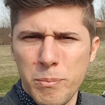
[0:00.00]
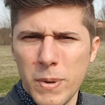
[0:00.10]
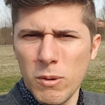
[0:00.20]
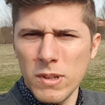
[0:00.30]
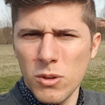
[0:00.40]

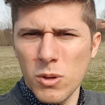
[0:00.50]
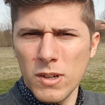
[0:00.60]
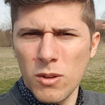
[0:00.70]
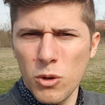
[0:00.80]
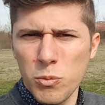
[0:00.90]
per quanto
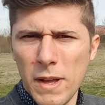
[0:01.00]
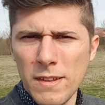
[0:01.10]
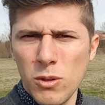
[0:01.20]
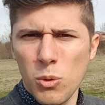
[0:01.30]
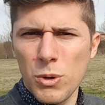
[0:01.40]
riguarda lo
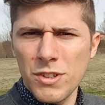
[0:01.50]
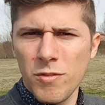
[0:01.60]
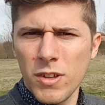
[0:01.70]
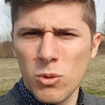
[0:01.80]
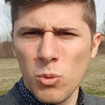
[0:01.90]
spazio questa
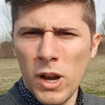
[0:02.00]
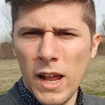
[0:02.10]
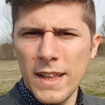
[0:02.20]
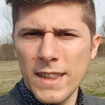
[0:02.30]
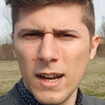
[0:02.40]
vettura
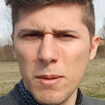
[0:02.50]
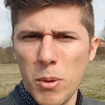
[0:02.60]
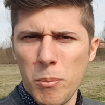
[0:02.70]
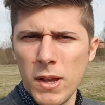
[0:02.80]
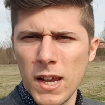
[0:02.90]
è tra le
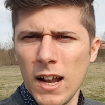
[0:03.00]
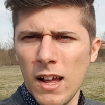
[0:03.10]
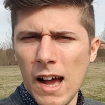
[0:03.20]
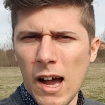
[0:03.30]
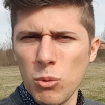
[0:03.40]
più piccole
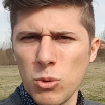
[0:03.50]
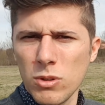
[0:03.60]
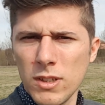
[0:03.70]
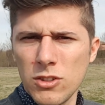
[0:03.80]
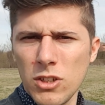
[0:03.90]
auto
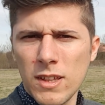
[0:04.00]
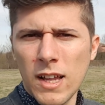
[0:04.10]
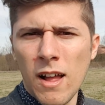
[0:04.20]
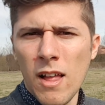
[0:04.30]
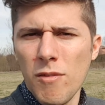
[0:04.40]
da città,